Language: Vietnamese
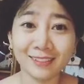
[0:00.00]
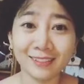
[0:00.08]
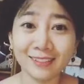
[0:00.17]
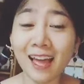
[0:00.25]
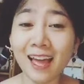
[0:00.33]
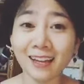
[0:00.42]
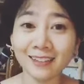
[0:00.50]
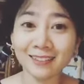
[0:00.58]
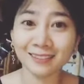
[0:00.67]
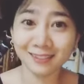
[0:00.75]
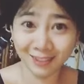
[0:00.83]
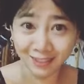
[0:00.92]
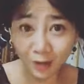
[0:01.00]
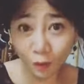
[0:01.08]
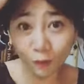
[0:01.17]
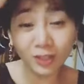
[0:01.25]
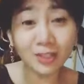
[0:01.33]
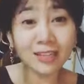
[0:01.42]
nha giống
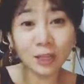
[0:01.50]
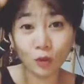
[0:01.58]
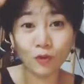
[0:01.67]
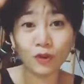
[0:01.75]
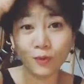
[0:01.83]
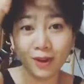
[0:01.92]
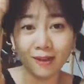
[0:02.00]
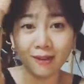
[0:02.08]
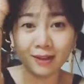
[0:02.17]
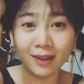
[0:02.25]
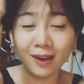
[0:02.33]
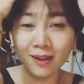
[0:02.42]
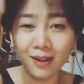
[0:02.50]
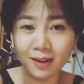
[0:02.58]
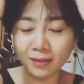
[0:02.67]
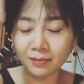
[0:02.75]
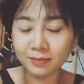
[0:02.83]
với tính cách của phương ngoài đời hơi hơi